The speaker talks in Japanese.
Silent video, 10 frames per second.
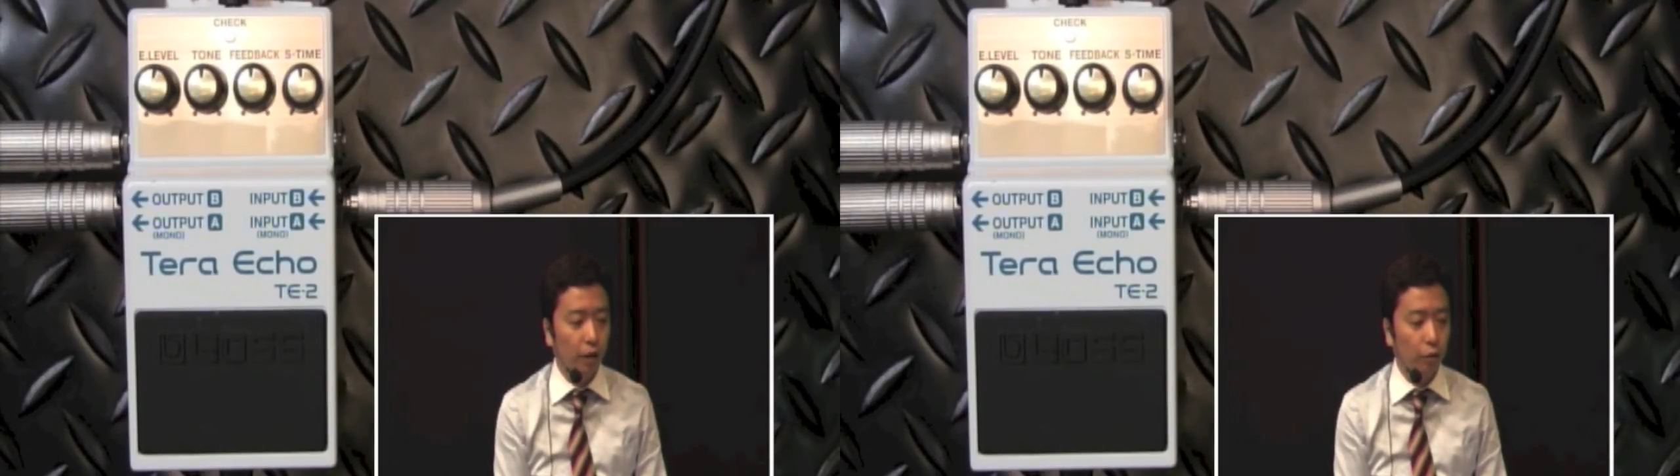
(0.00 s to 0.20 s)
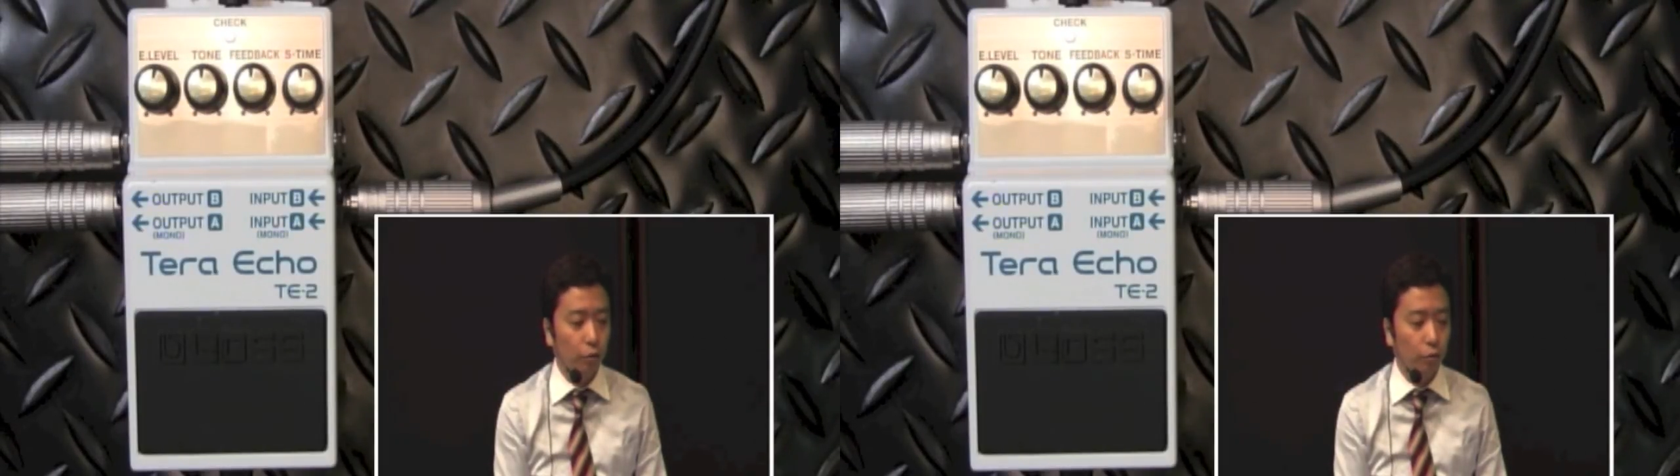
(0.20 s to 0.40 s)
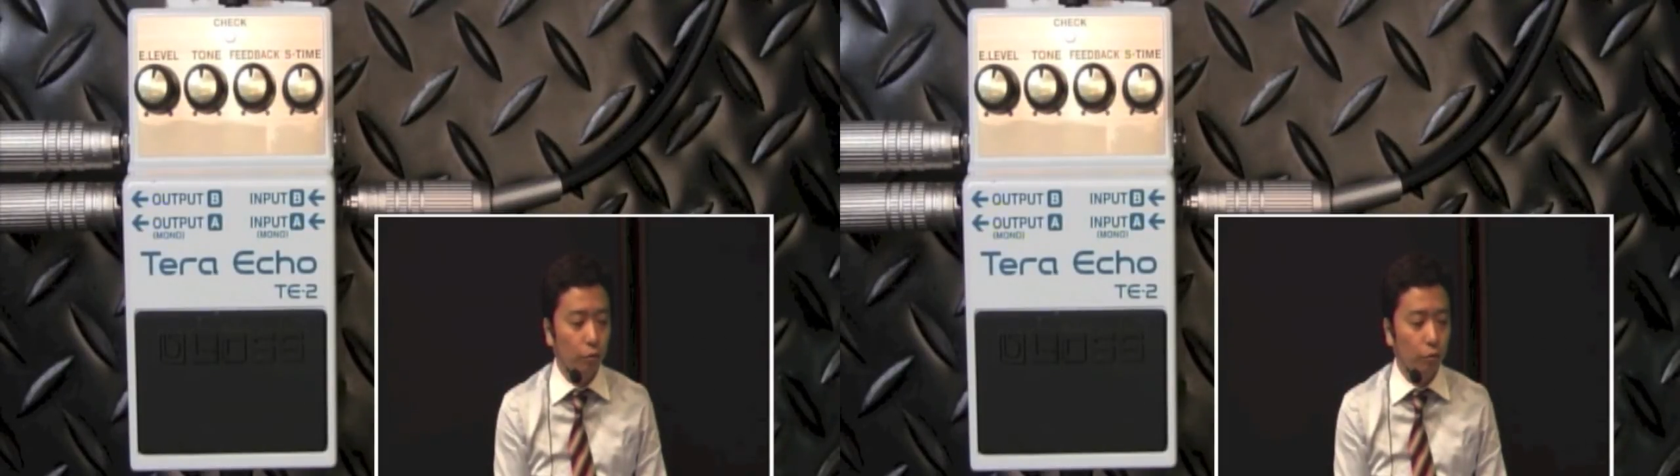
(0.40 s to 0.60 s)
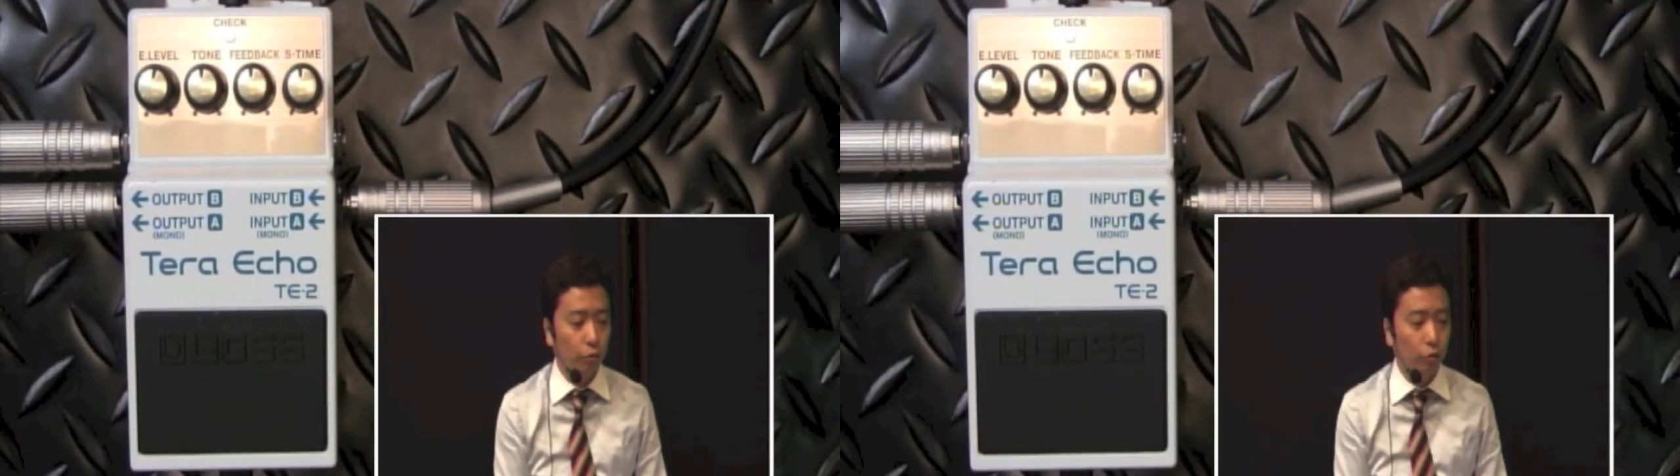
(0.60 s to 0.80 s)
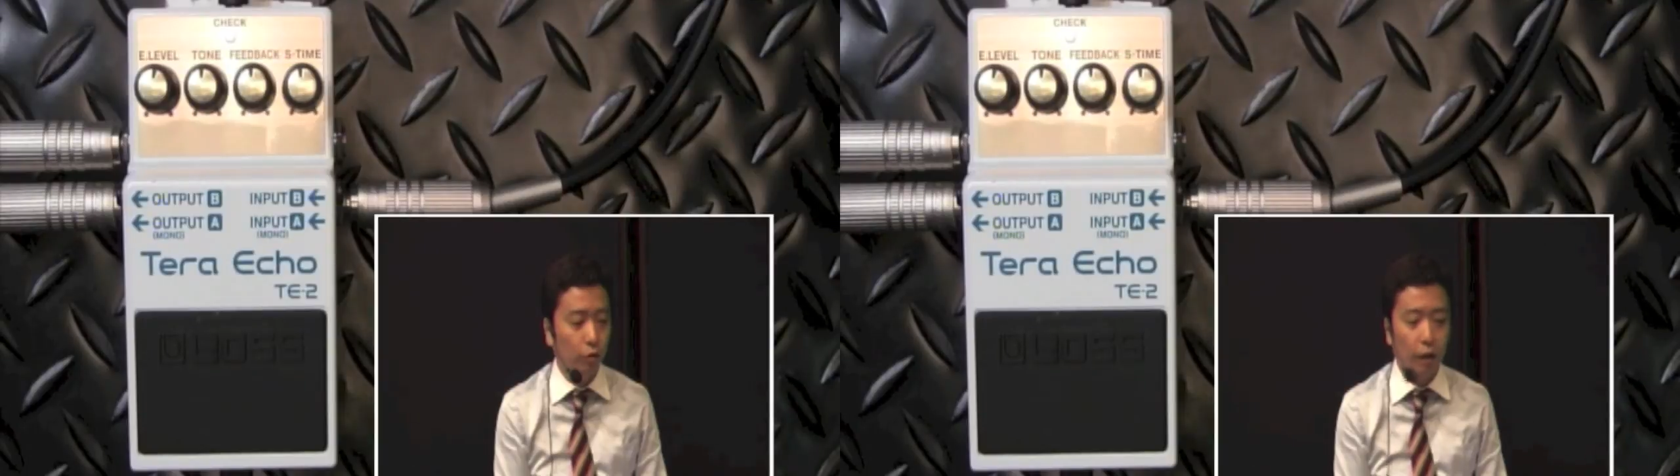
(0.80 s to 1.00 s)
あ
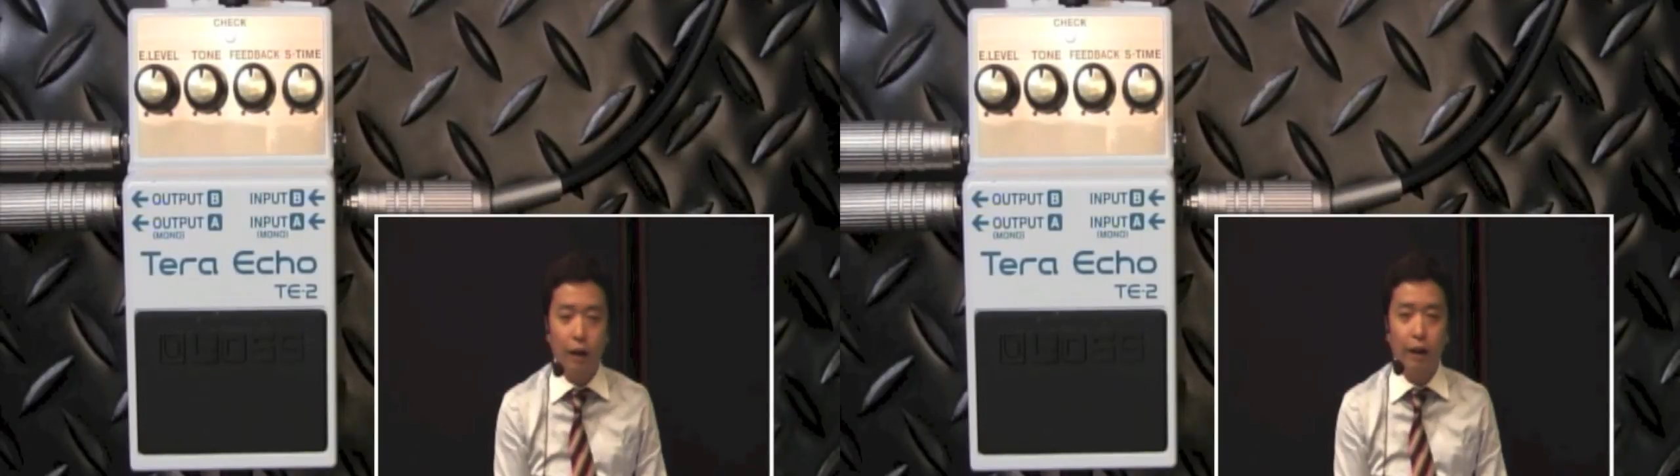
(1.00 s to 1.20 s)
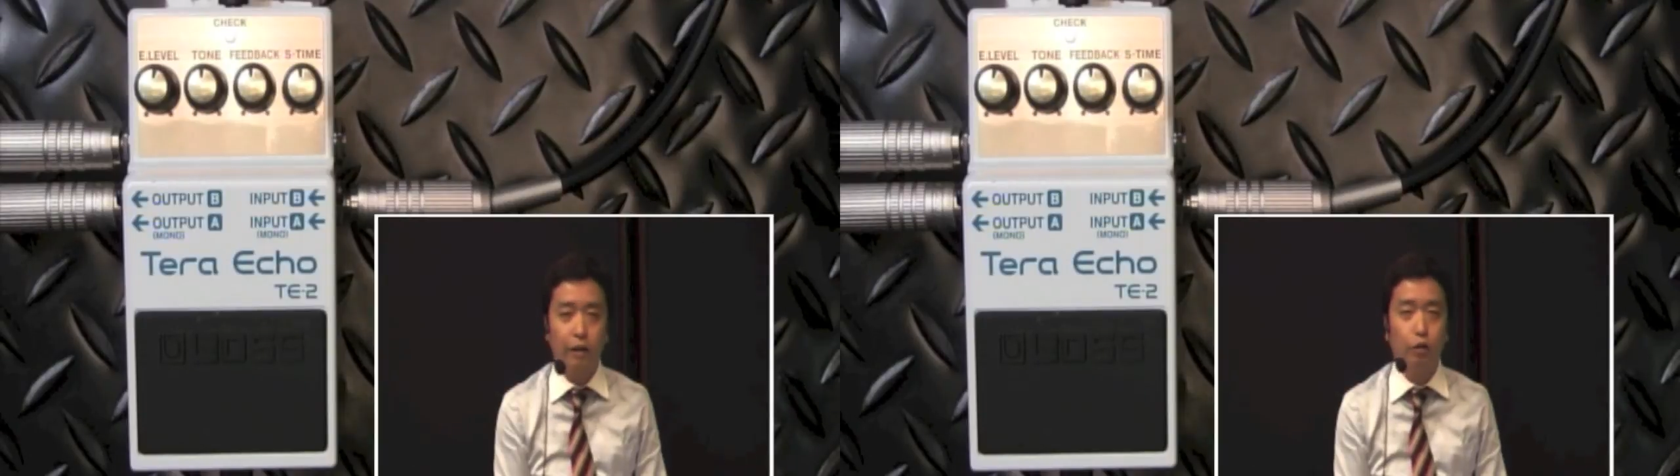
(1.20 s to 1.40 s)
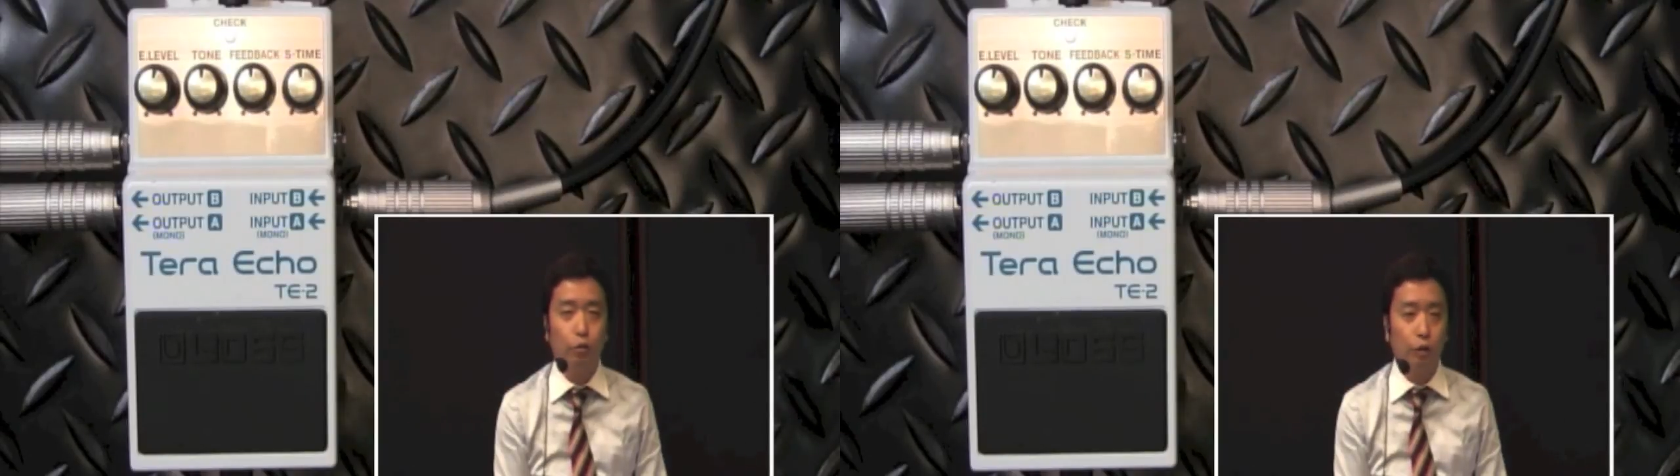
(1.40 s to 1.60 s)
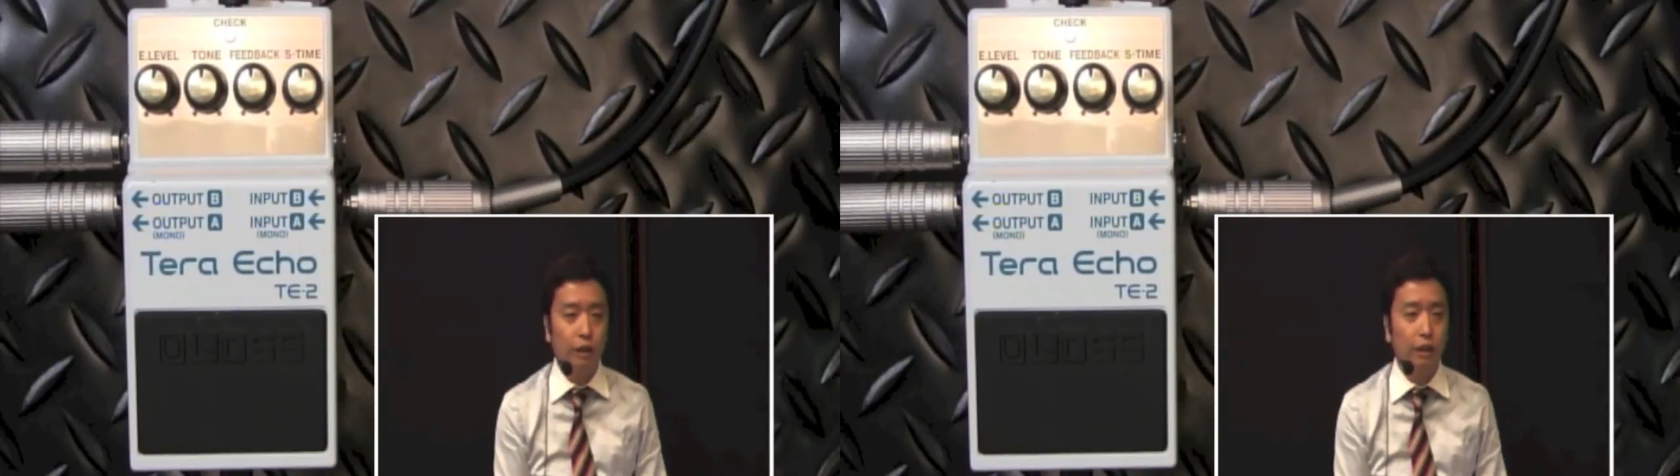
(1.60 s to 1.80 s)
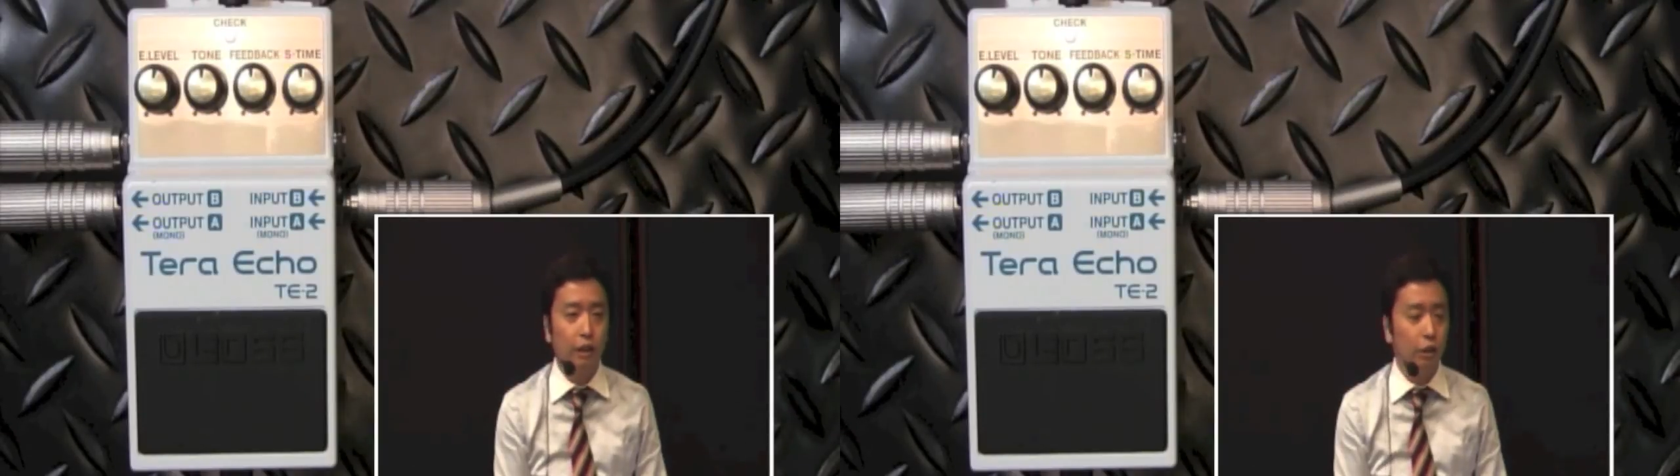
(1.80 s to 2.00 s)
のー、考え方というか
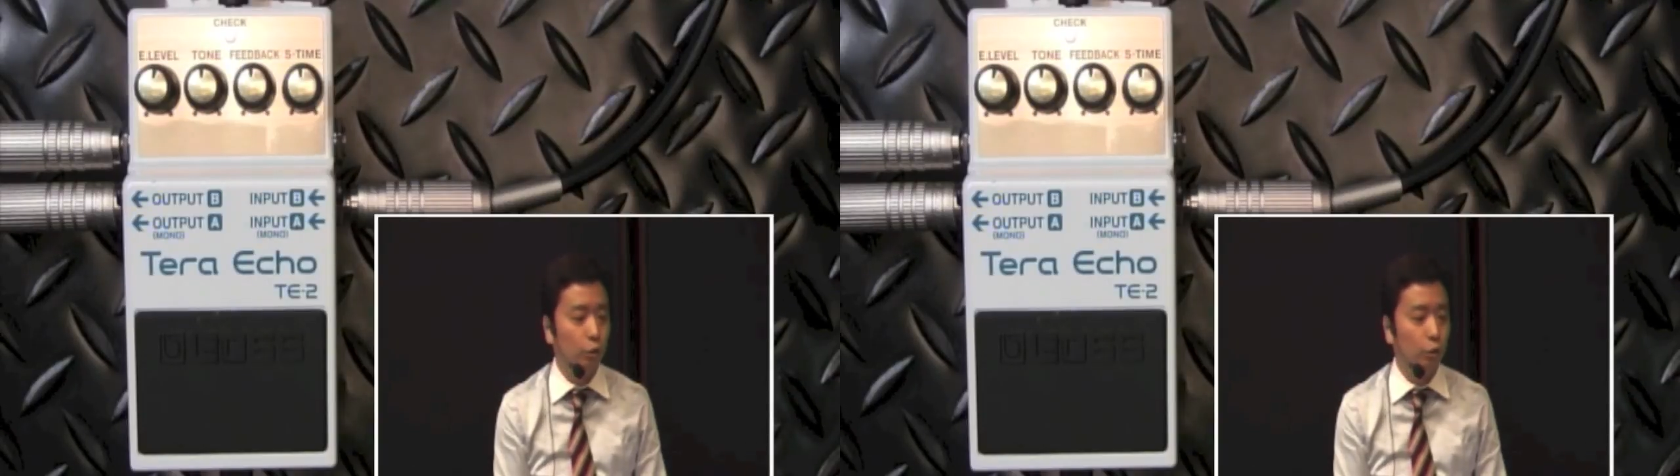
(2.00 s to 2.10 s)
設計思